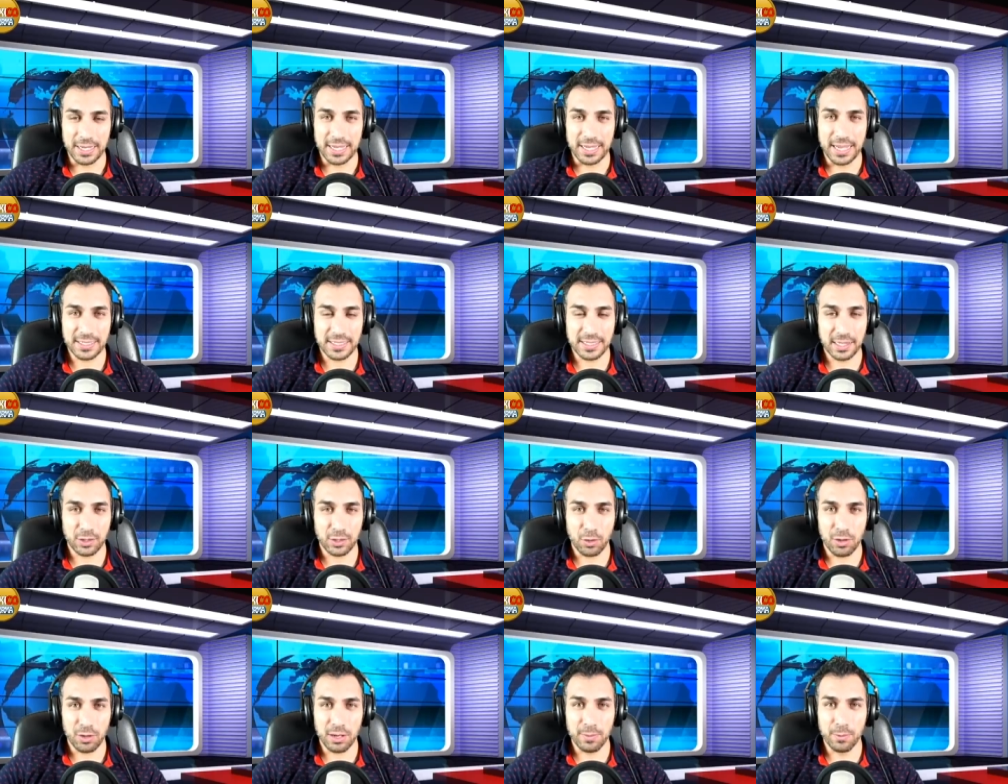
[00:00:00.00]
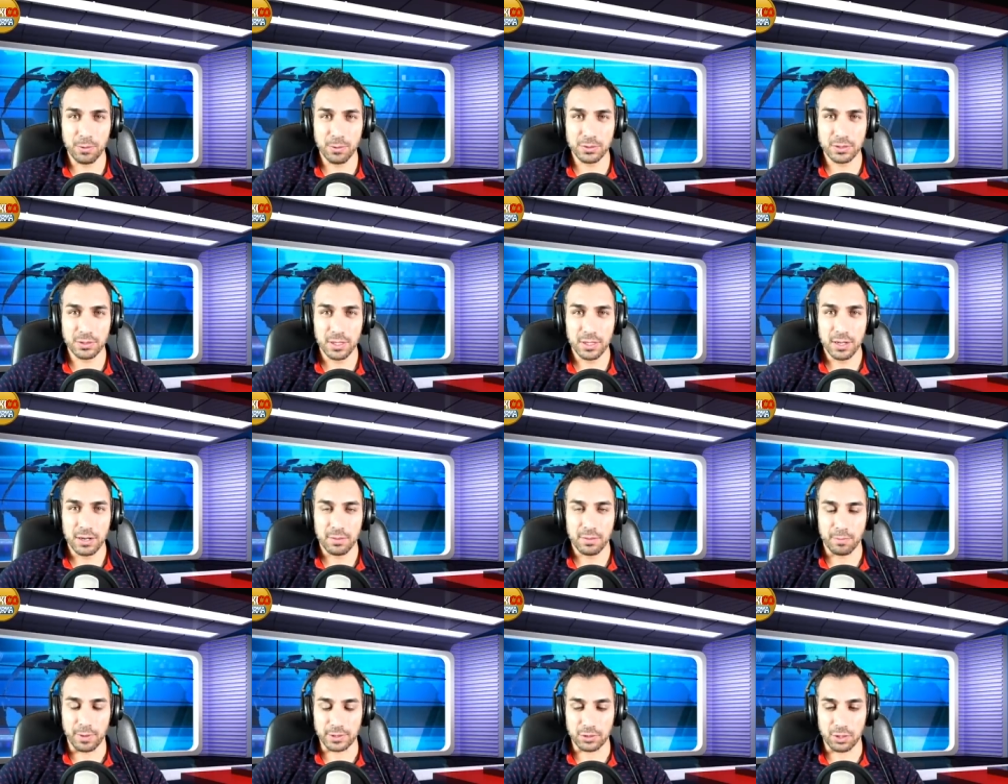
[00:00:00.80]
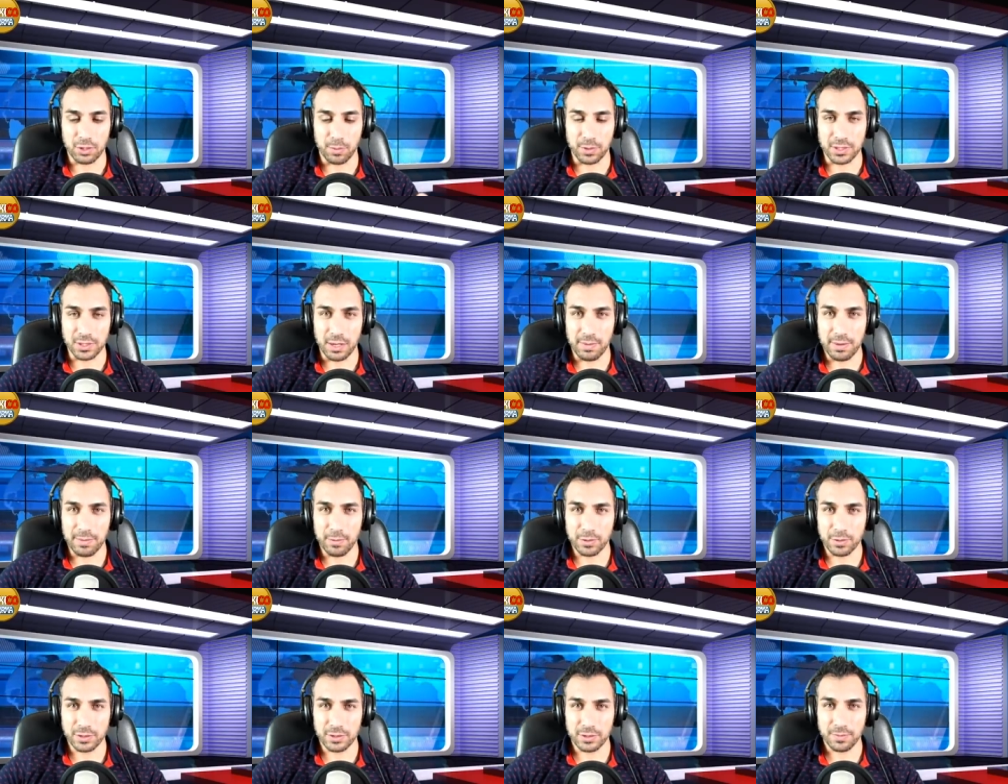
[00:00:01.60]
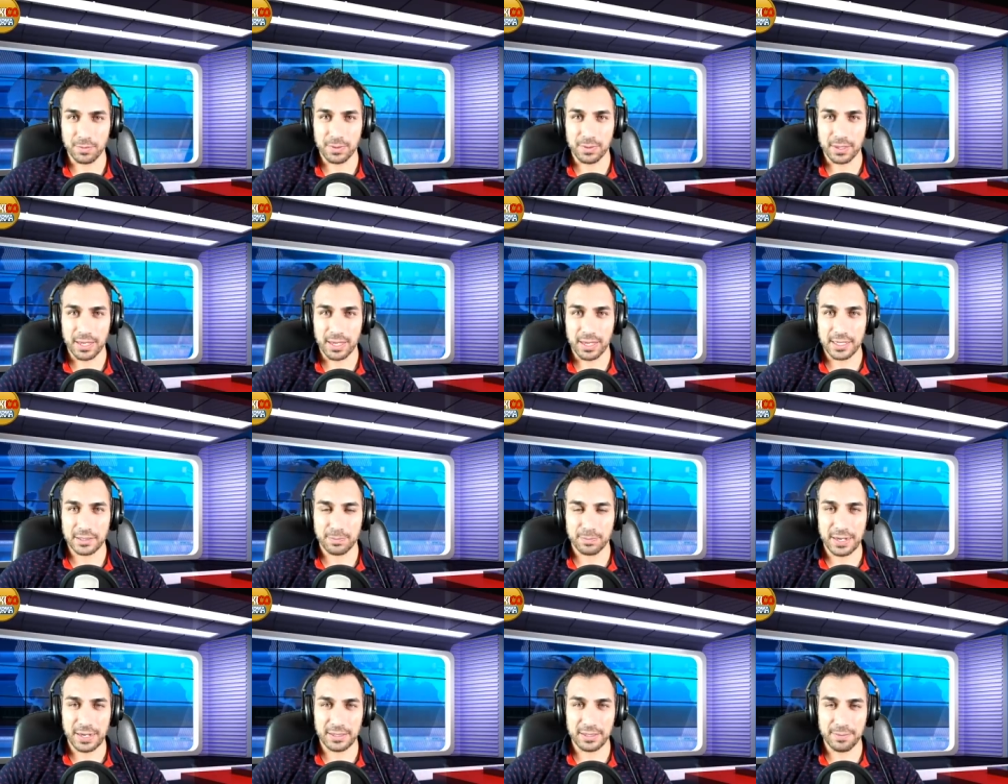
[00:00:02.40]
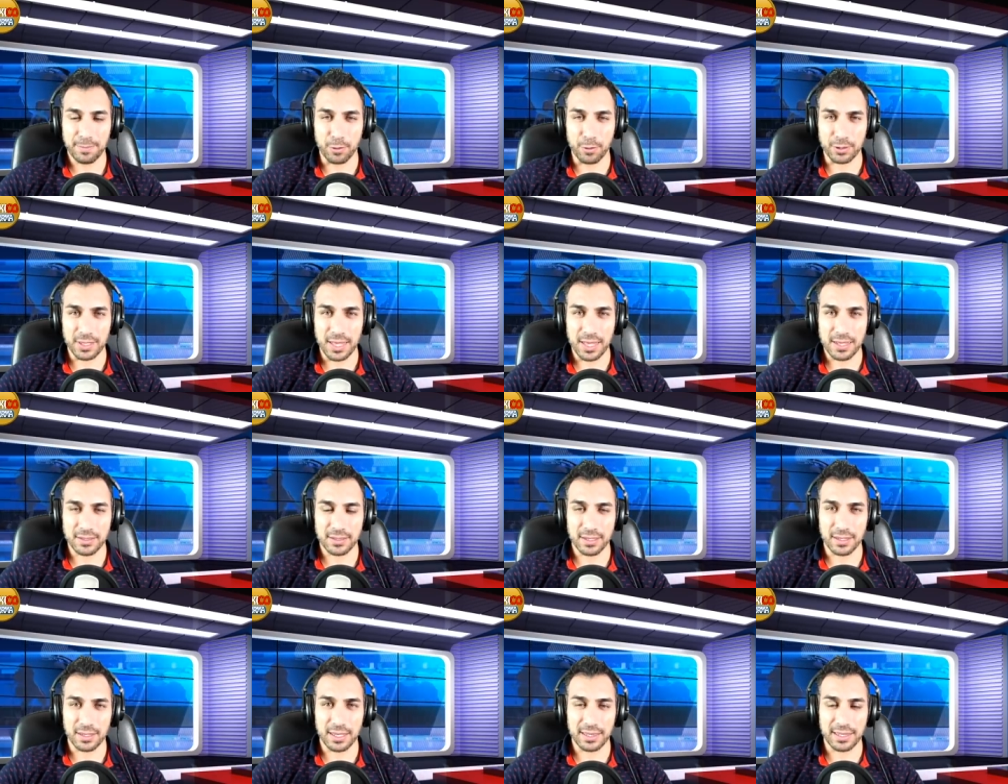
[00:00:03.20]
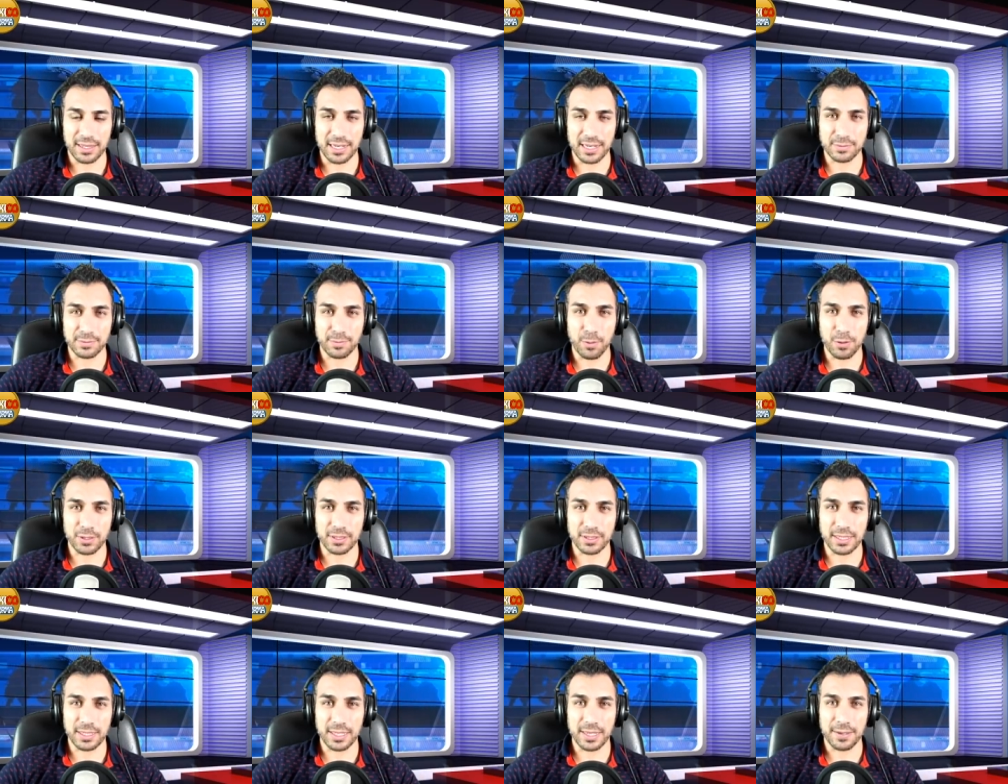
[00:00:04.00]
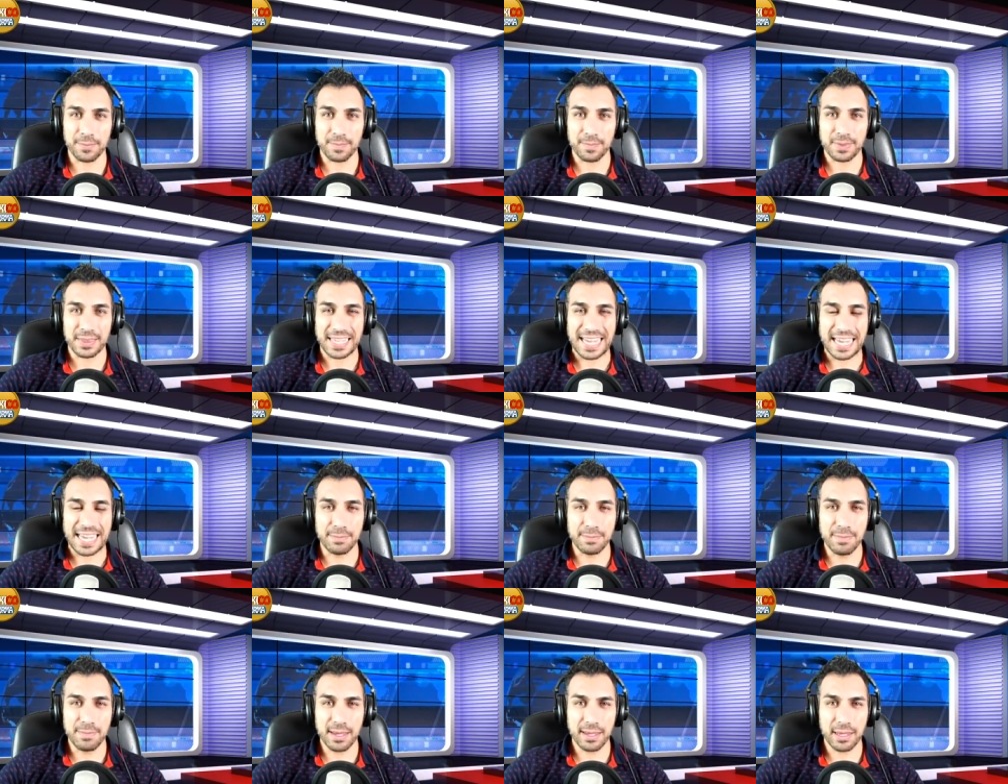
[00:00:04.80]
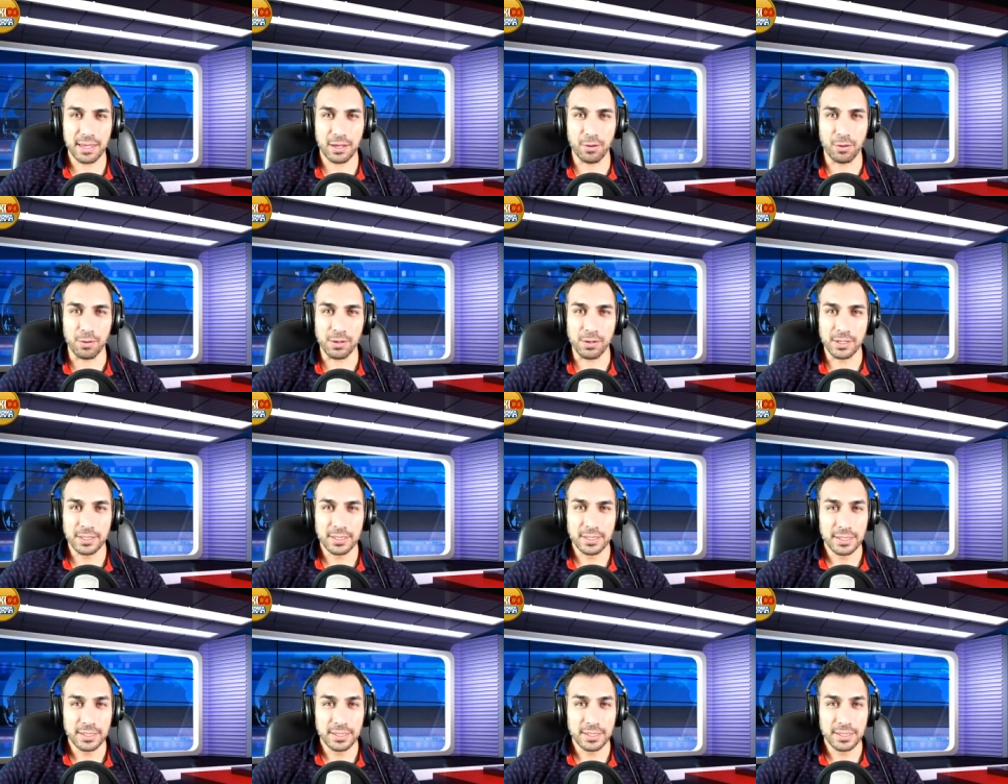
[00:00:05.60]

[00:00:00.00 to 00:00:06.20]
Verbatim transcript: Y es que el trolebús, pues como sabemos, es parte importante del transporte en México.